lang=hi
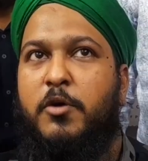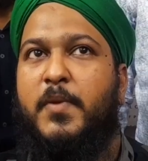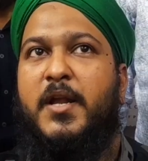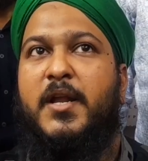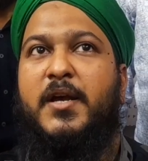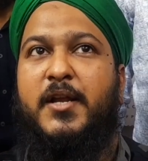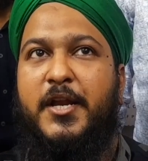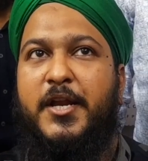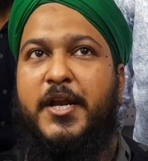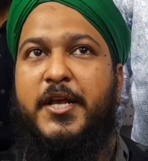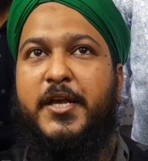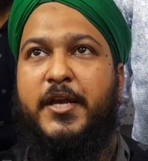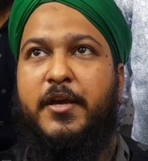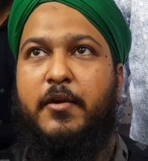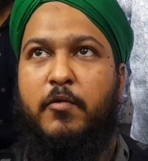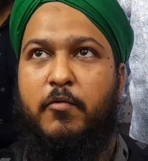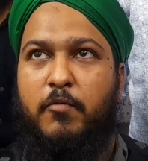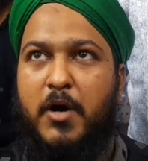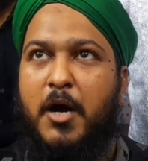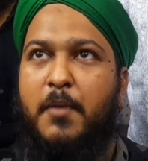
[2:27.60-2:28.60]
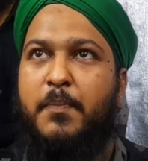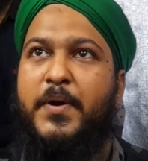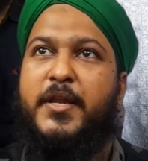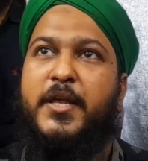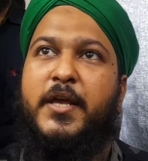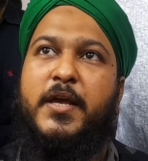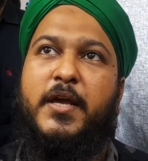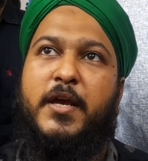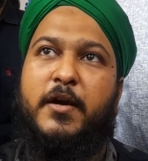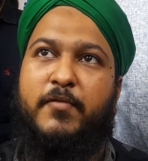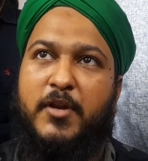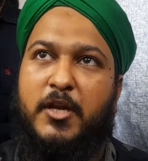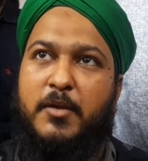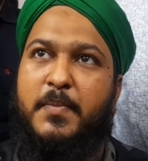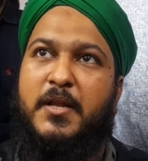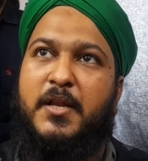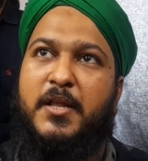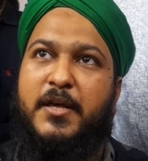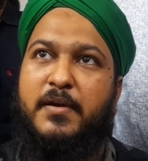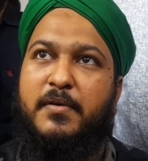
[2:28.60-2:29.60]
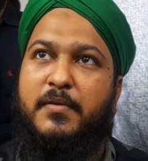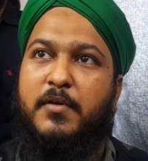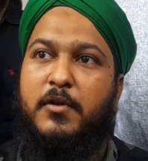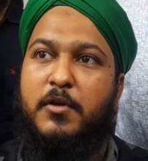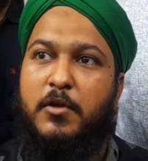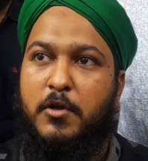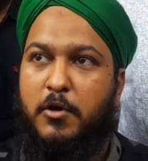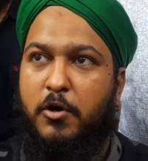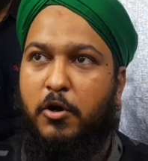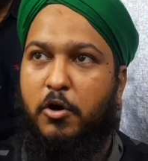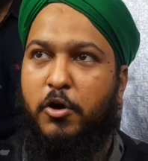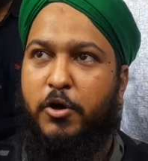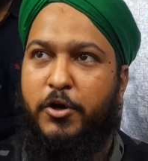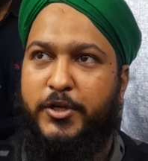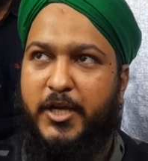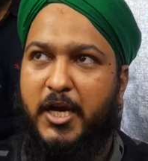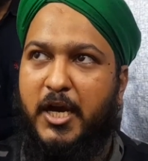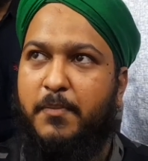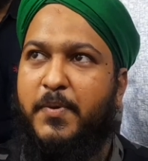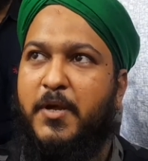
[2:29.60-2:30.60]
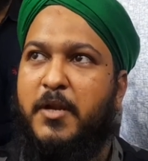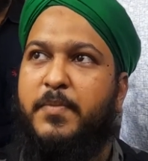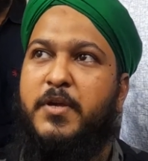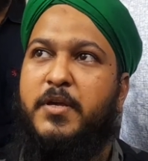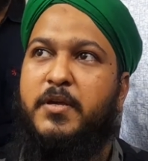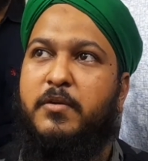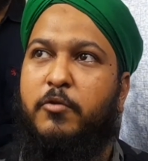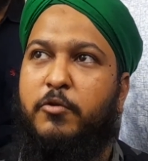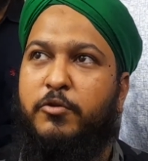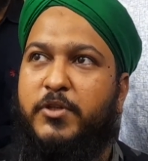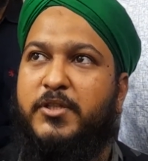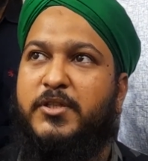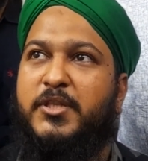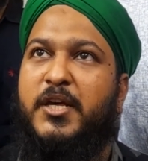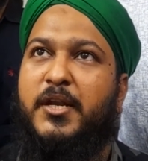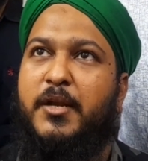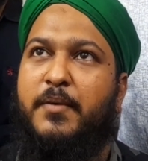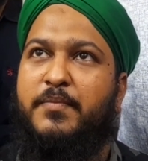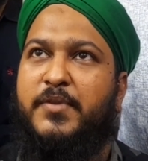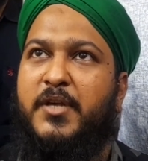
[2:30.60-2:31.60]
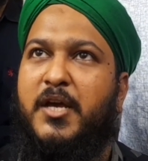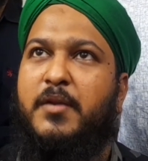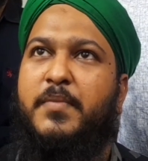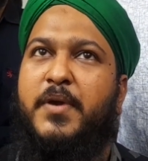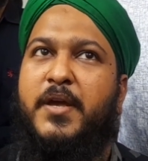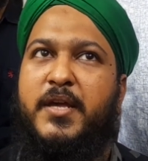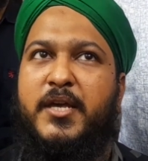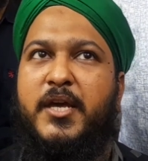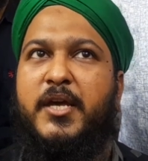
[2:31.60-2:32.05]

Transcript: हमारा क्लिनिक है वहाँ पर ये अवेलेबल है और यहाँ पर भी हो सकता है रमज़ान में ही